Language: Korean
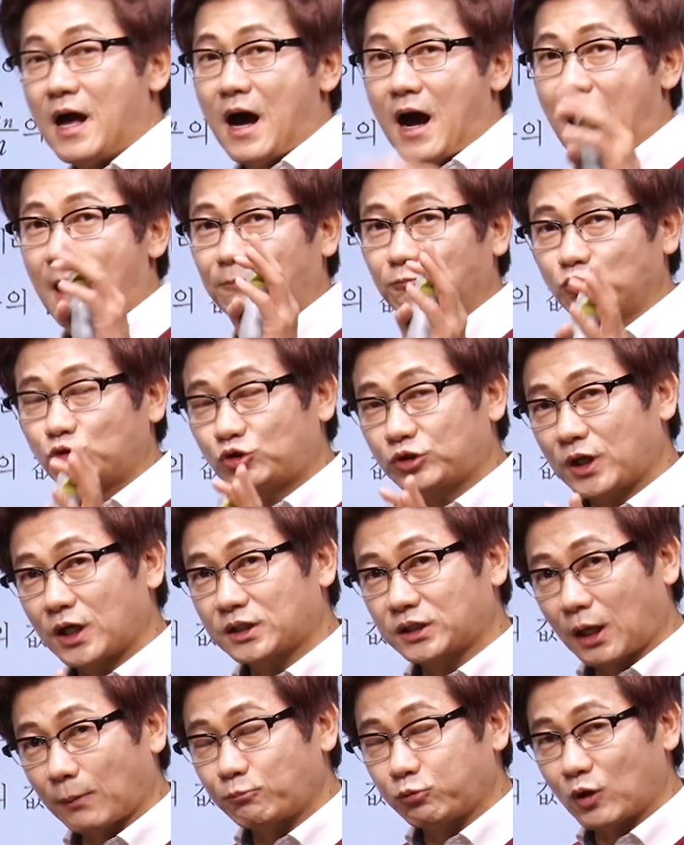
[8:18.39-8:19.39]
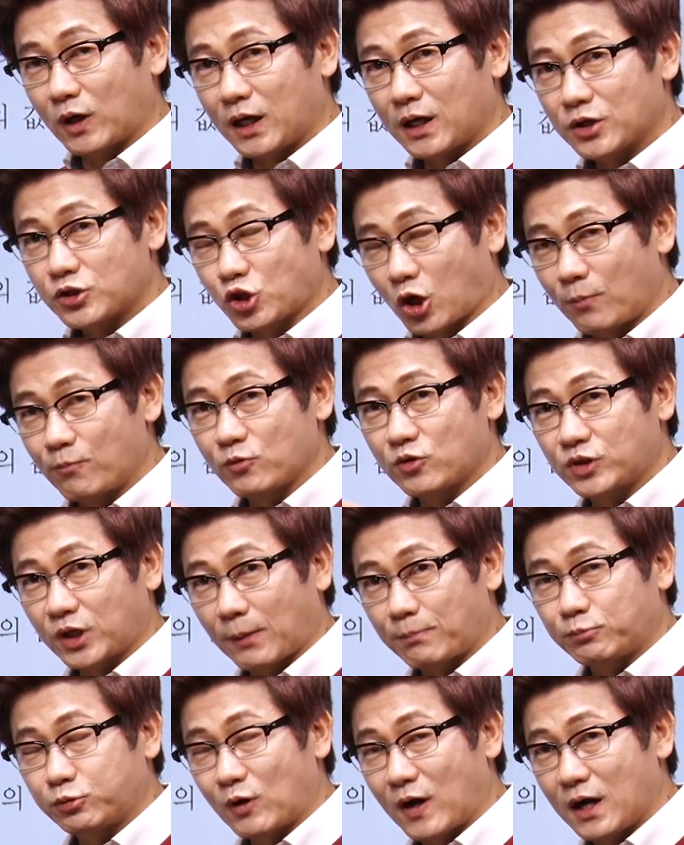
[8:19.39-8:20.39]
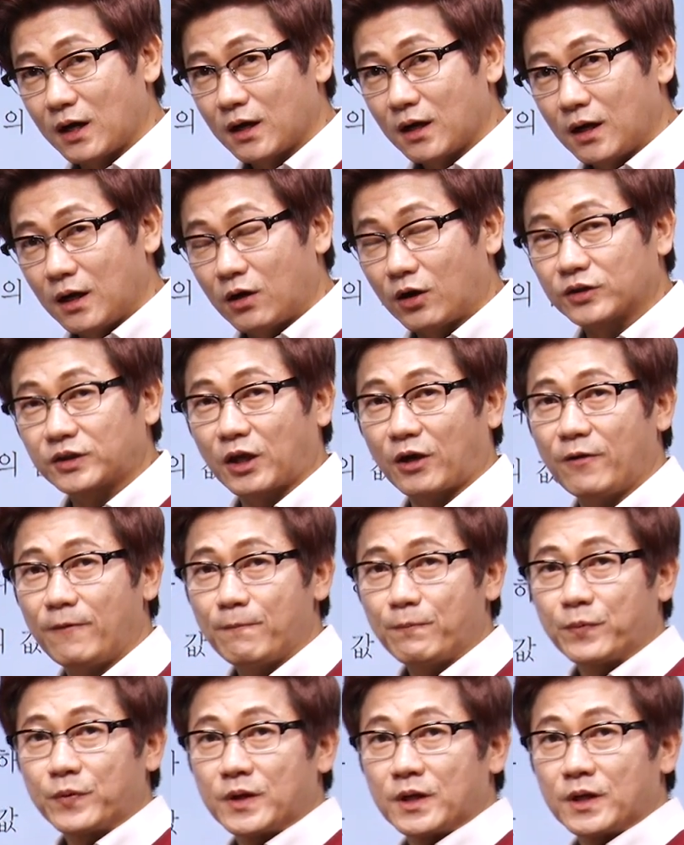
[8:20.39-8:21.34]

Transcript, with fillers: 함수의 그래프와 점 그래프와 어때요?